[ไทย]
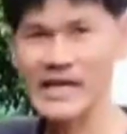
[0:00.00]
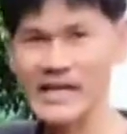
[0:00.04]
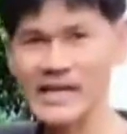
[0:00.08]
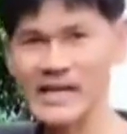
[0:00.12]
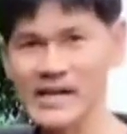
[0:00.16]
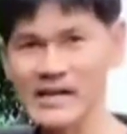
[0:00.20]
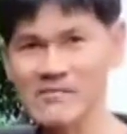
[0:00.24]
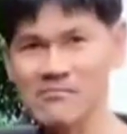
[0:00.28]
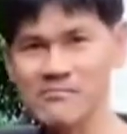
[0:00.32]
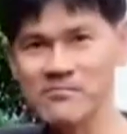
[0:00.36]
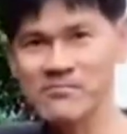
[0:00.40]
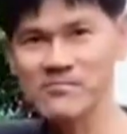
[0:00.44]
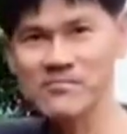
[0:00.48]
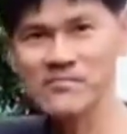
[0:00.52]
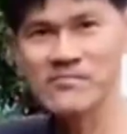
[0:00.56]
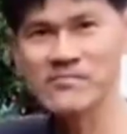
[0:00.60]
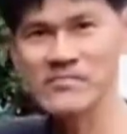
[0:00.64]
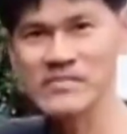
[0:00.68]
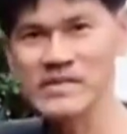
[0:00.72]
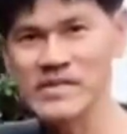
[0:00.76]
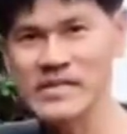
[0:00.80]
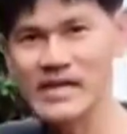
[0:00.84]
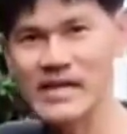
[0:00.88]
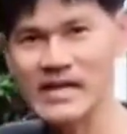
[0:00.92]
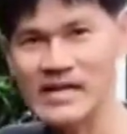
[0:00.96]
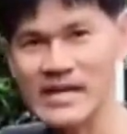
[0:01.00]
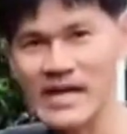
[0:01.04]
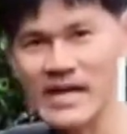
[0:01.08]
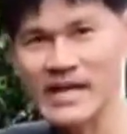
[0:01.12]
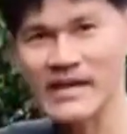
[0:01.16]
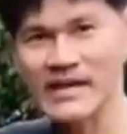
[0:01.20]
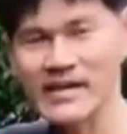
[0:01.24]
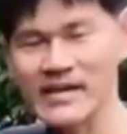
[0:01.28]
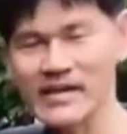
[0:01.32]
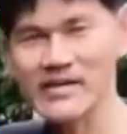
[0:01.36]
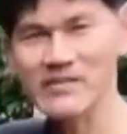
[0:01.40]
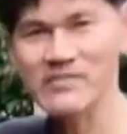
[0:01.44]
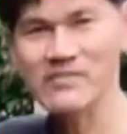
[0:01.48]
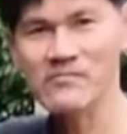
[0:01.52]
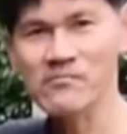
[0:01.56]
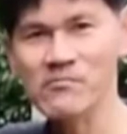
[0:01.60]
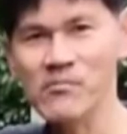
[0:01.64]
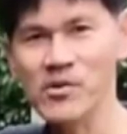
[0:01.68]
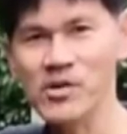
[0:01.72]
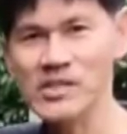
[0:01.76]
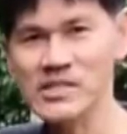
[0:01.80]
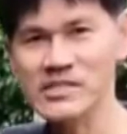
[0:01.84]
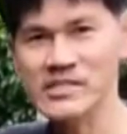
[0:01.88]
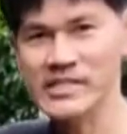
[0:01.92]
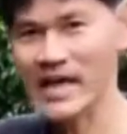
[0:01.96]
ในนะครับ มียางใน
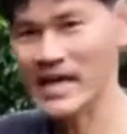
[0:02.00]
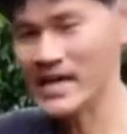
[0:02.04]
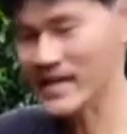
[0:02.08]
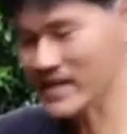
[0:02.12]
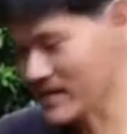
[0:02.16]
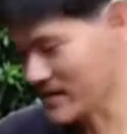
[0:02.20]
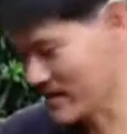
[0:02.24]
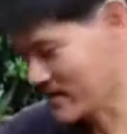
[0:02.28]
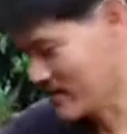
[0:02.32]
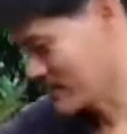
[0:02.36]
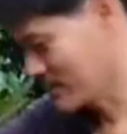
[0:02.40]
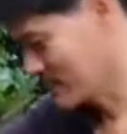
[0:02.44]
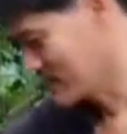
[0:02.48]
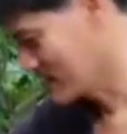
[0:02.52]
มอเตอร์ไซค์